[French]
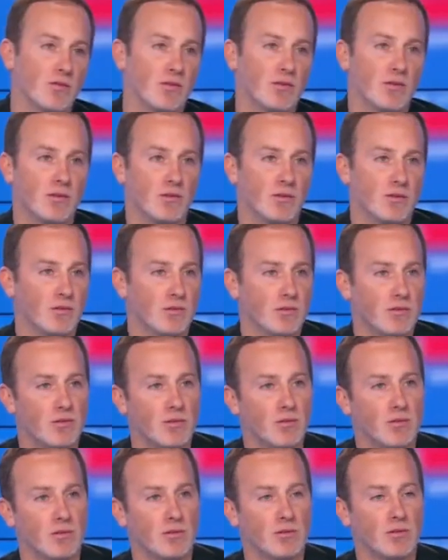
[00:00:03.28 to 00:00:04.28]
en France,
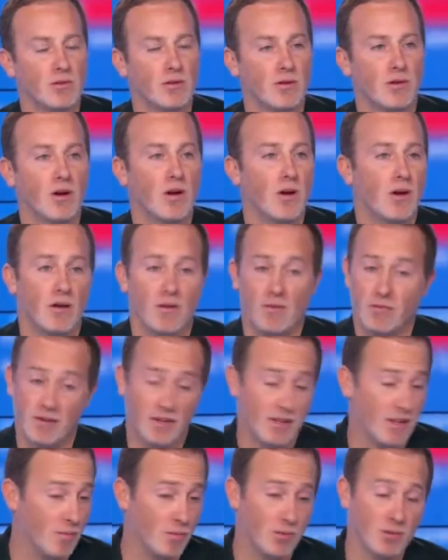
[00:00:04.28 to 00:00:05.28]
que euh, en
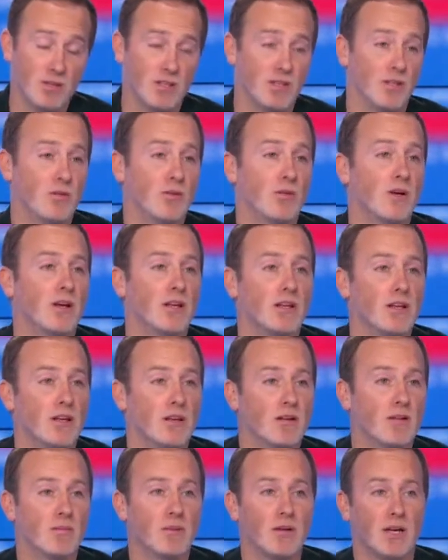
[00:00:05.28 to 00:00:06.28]
fait la procédure a
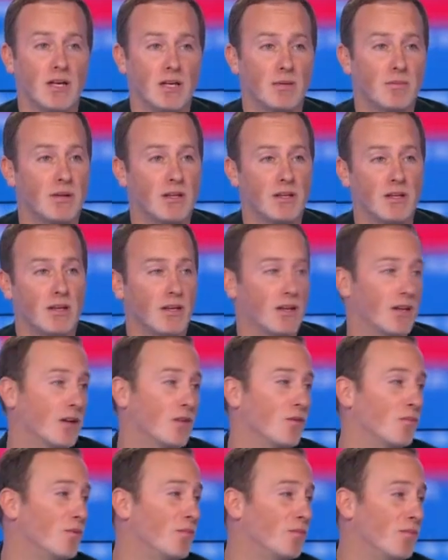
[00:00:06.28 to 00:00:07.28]
été bien respectée,
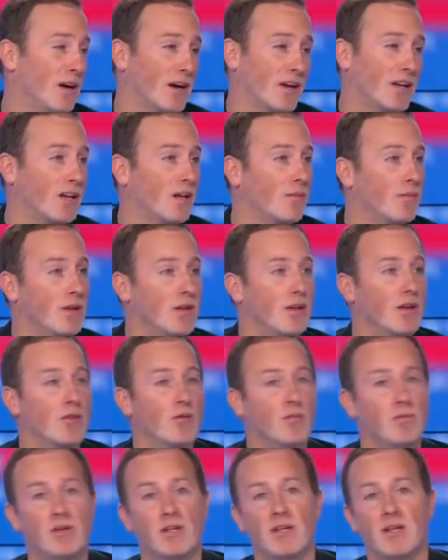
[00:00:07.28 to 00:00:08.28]
qu'on peut pas incriminer
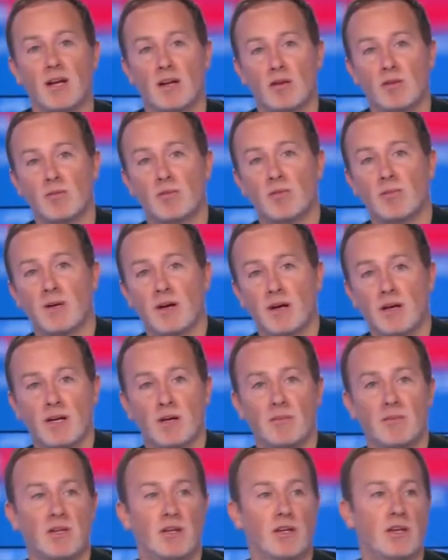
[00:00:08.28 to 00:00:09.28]
l'hôpital, qu'on peut pas
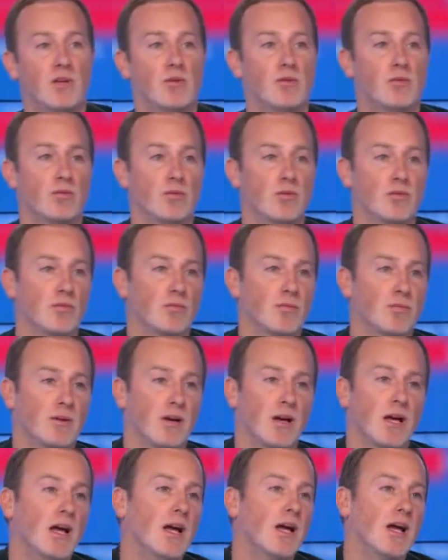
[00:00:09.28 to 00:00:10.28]
incriminer les juges, qu'on peut
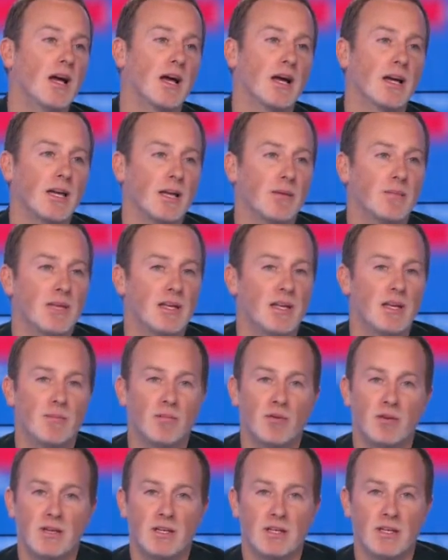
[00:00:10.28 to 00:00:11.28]
pas incriminer les
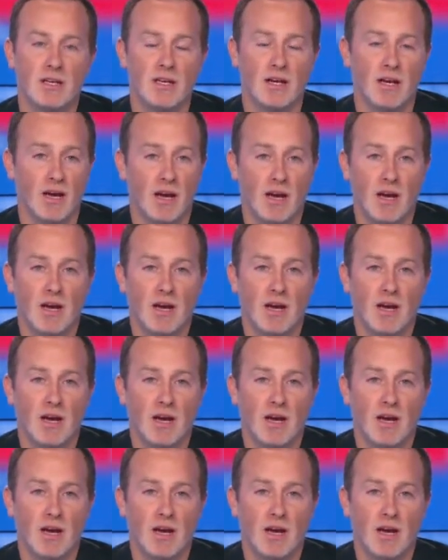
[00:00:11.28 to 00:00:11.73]
policiers.